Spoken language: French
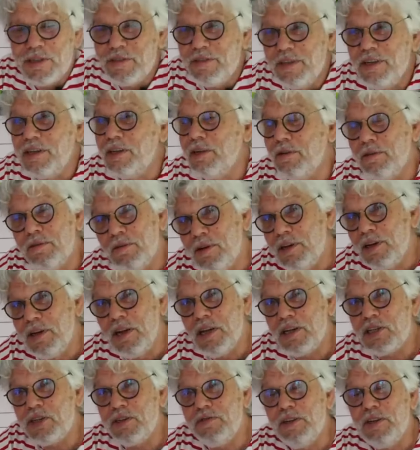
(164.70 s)
j'avais, euh,
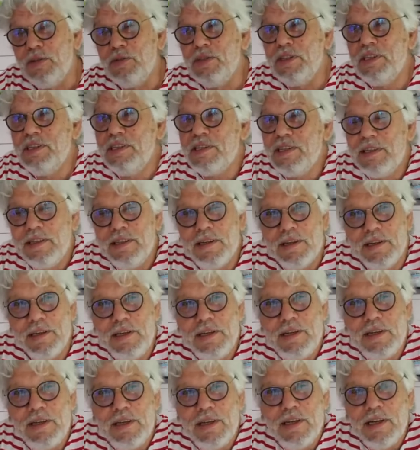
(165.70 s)
là j'avais une dizaine
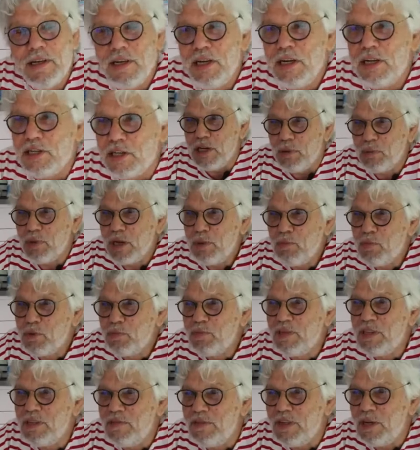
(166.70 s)
d'années, j'ai pris
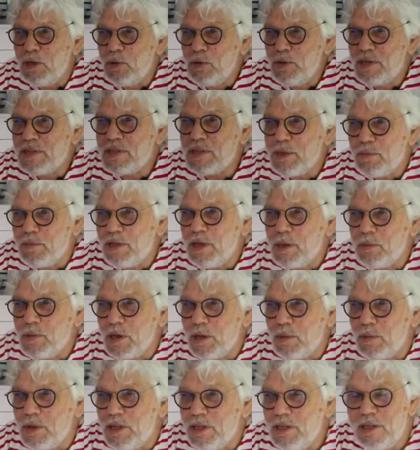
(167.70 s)
mon petit vélo un samedi
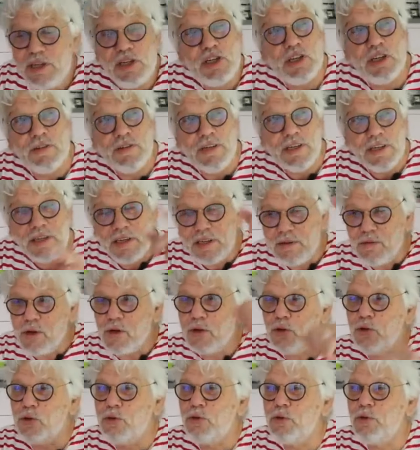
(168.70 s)
après-midi, j'avais été
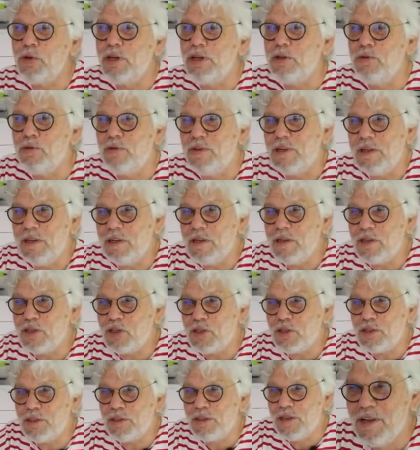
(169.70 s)
voir le curé du village,